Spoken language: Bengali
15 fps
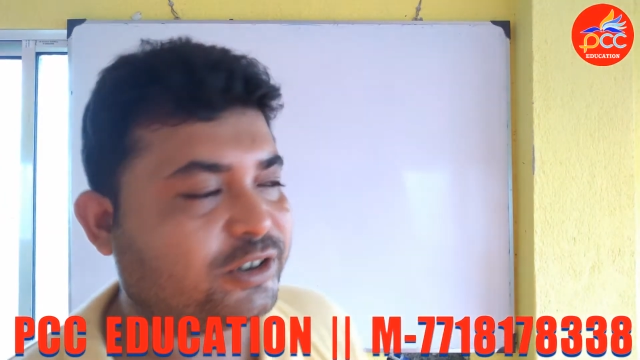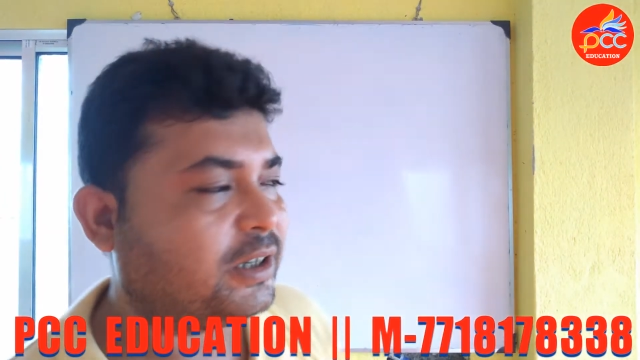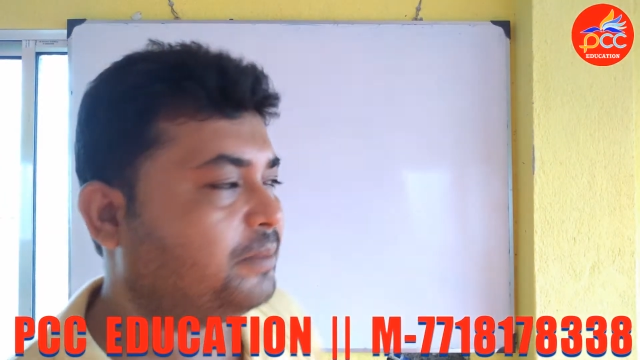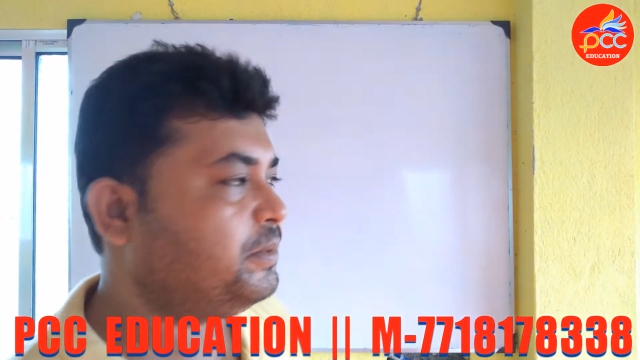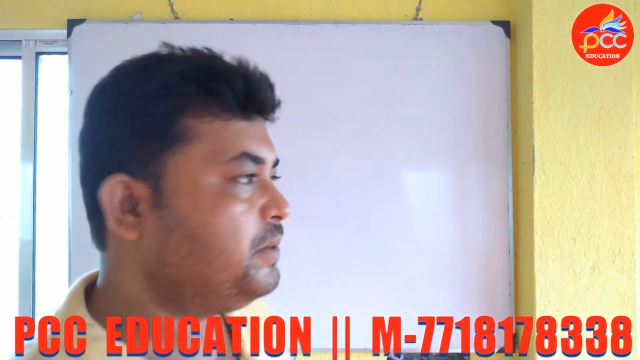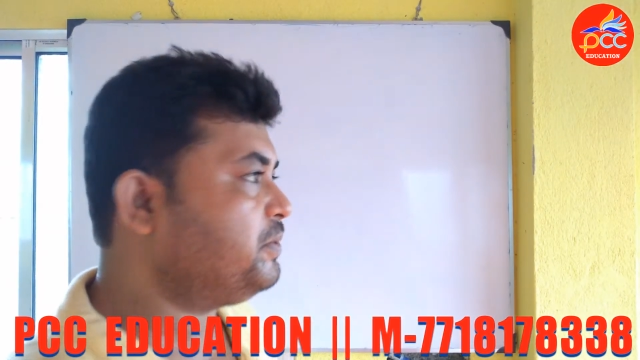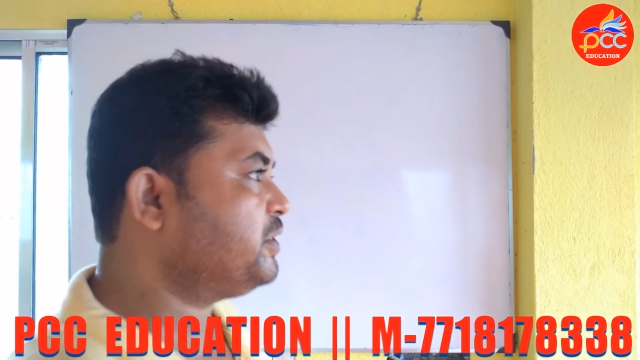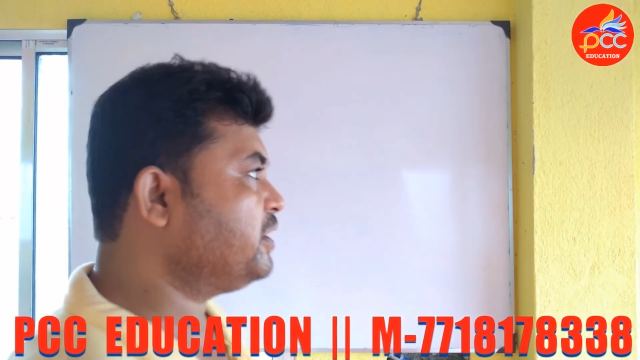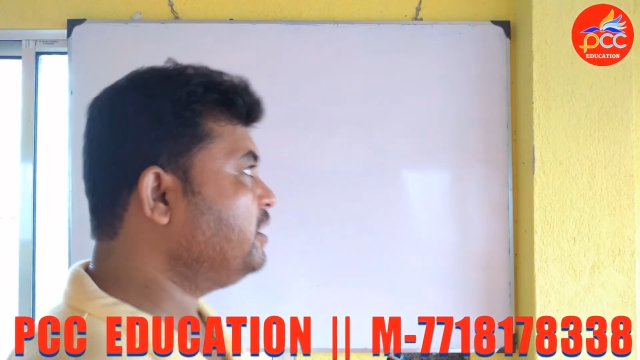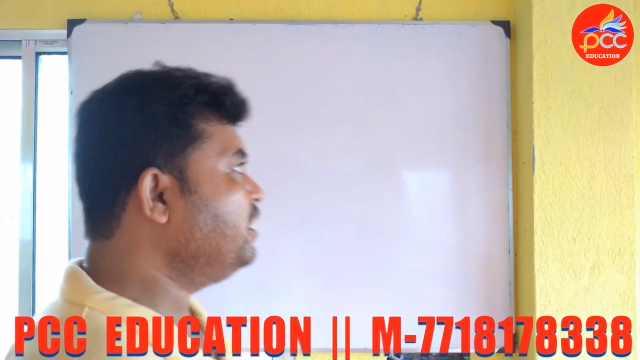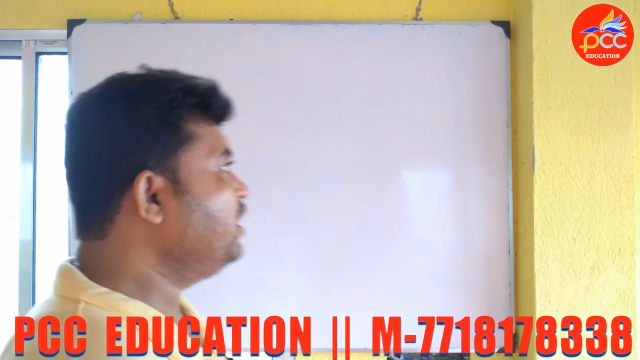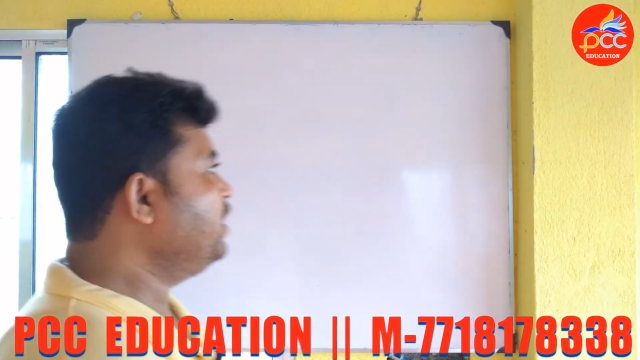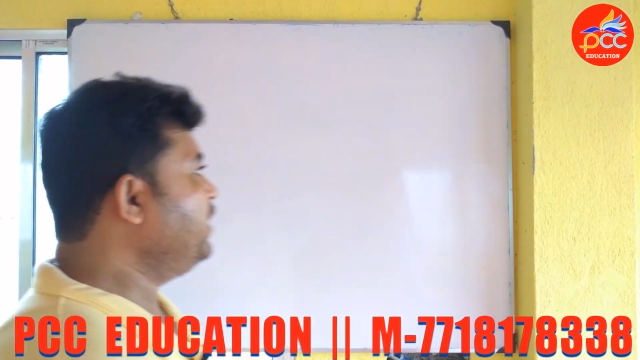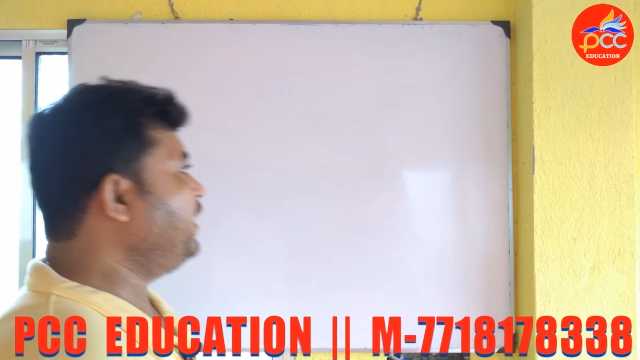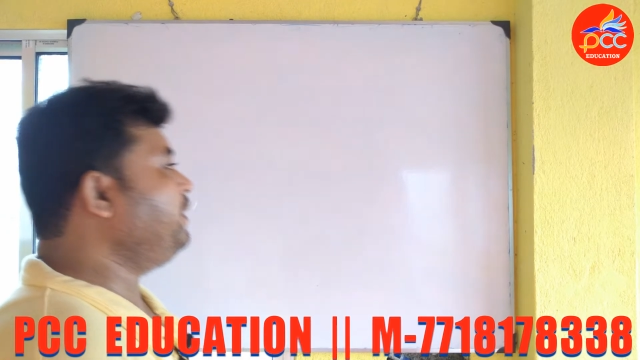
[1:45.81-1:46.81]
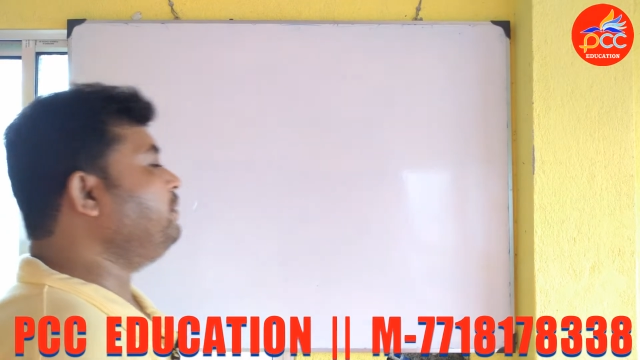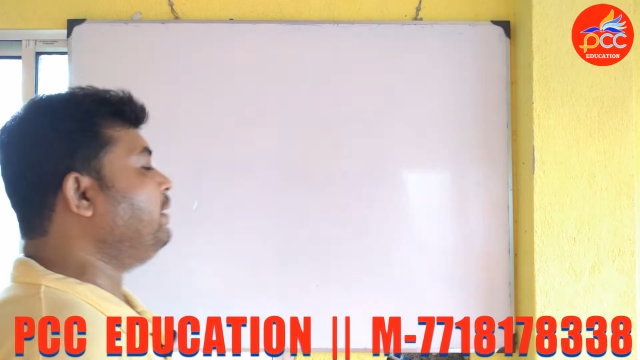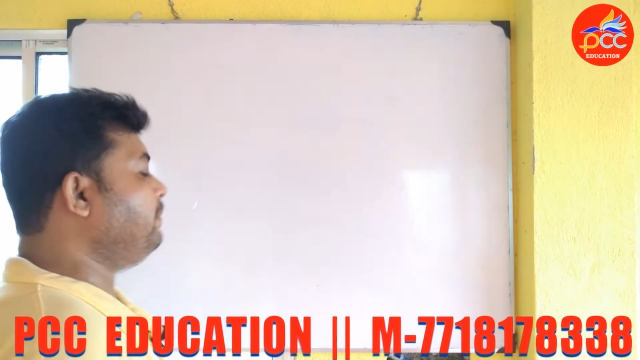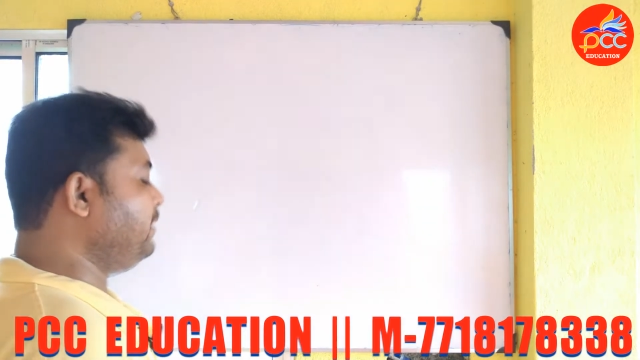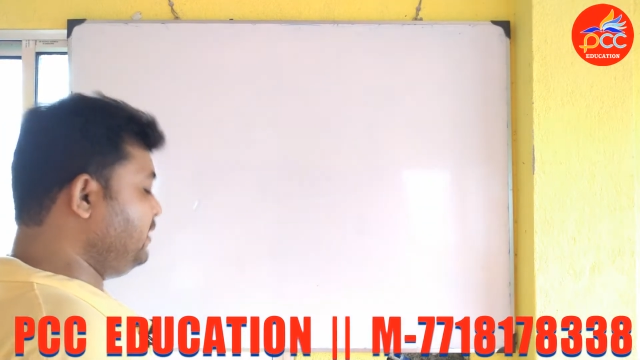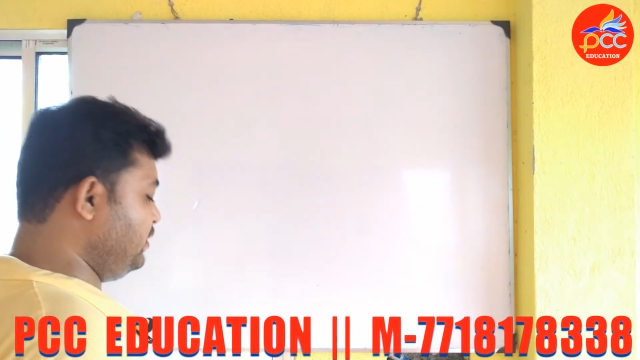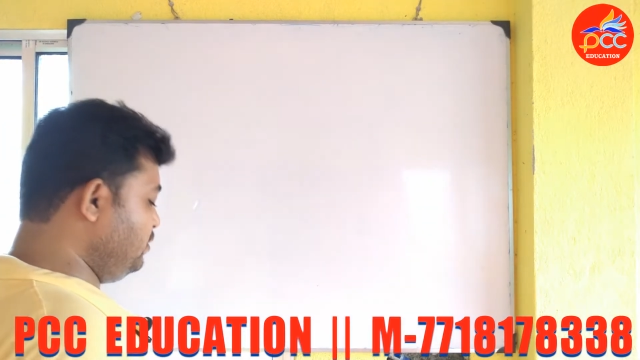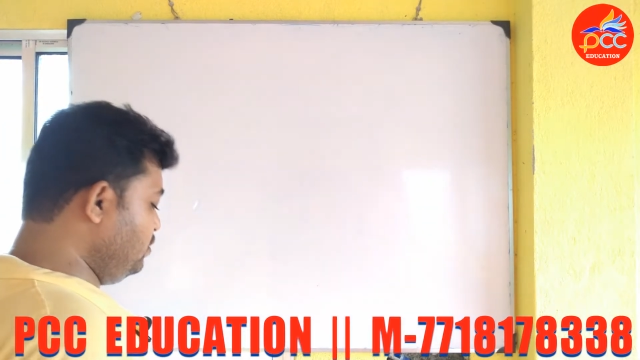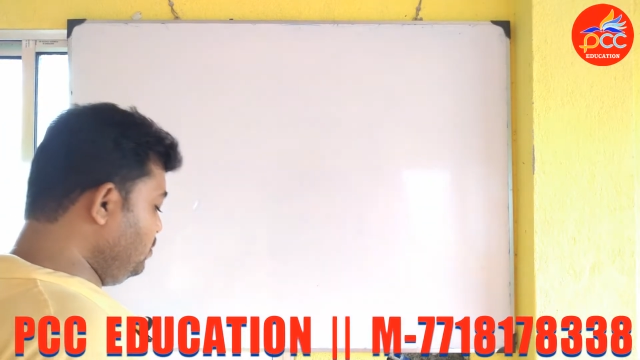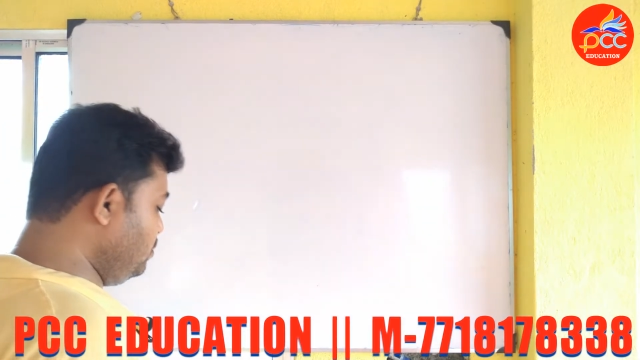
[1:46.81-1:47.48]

সাবডিভিশন এইভাবে কিন্তু